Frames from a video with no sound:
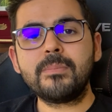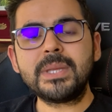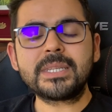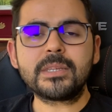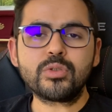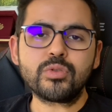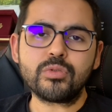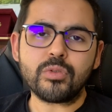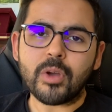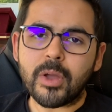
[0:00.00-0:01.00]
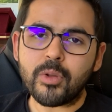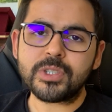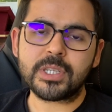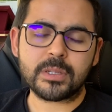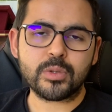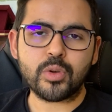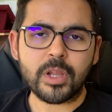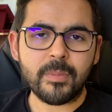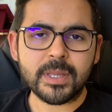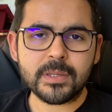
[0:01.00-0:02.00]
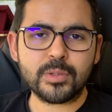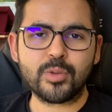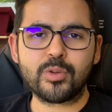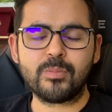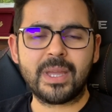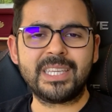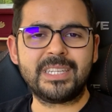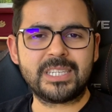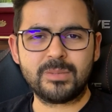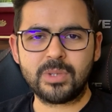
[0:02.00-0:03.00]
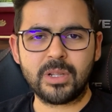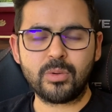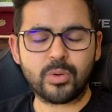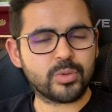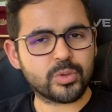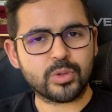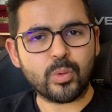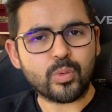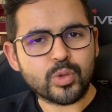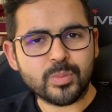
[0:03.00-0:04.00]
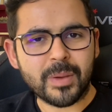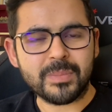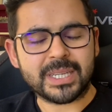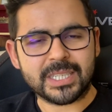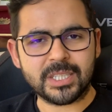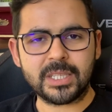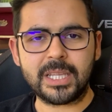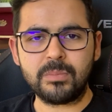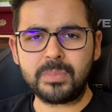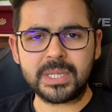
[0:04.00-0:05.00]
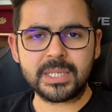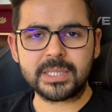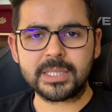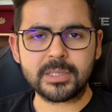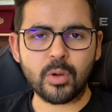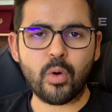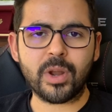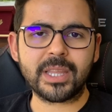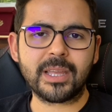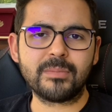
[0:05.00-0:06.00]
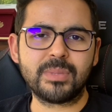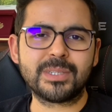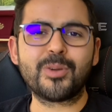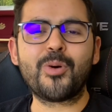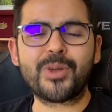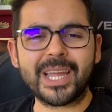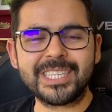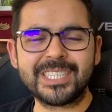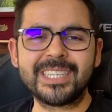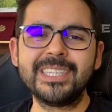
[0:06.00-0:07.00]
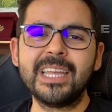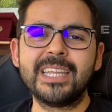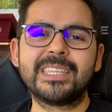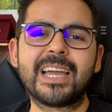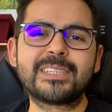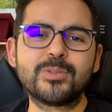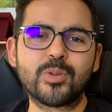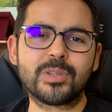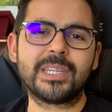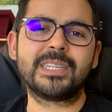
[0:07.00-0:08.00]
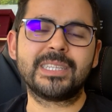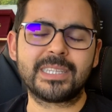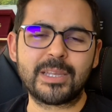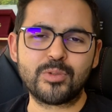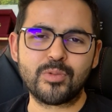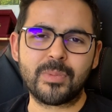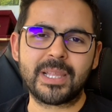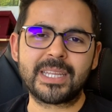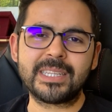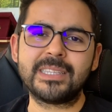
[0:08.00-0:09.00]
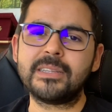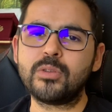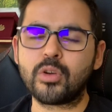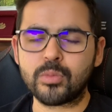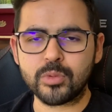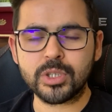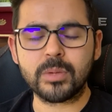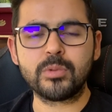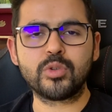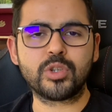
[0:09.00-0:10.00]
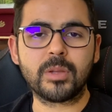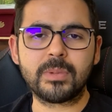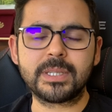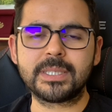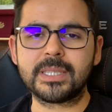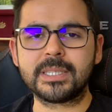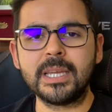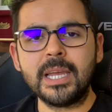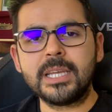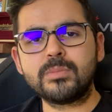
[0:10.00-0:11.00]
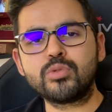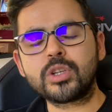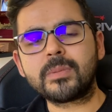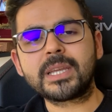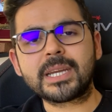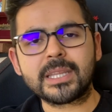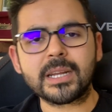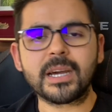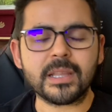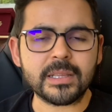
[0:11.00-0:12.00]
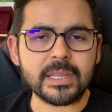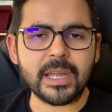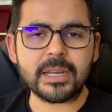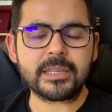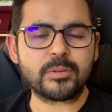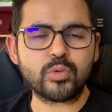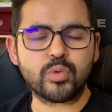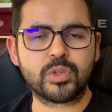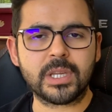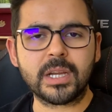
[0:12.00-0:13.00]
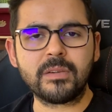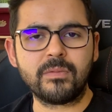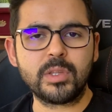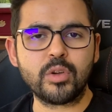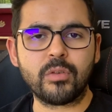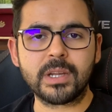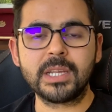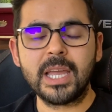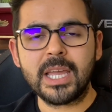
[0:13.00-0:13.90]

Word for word: Bir de şunu öncelikle söylemek istiyorum. Ben girişimcilik konusunda uzman bir kişi değilim. Bir yıldır öğrenen bir öğrencinin ders notlarını, tecrübelerini dinliyormuş gibi düşünebilirsiniz. Şimdi bu zamana kadar kanalda neredeyse 300'e yakın video var.